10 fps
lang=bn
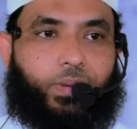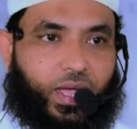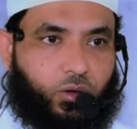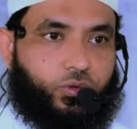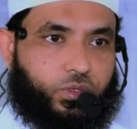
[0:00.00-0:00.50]

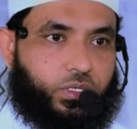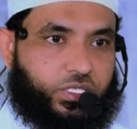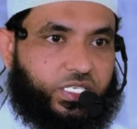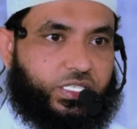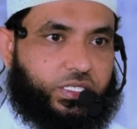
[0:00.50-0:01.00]
ভালো
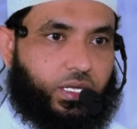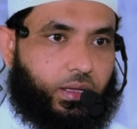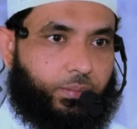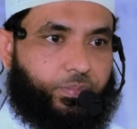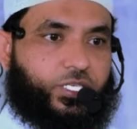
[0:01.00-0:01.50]
জিনিসটা
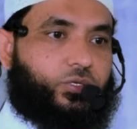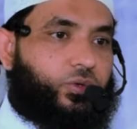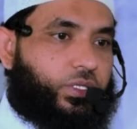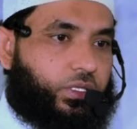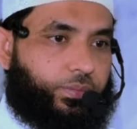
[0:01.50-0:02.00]
পেশ
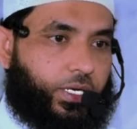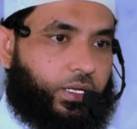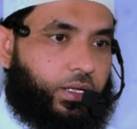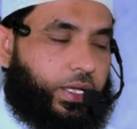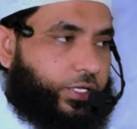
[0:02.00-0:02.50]
করে দিতে পারি
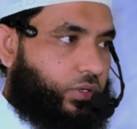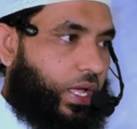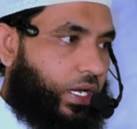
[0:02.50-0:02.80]
একজন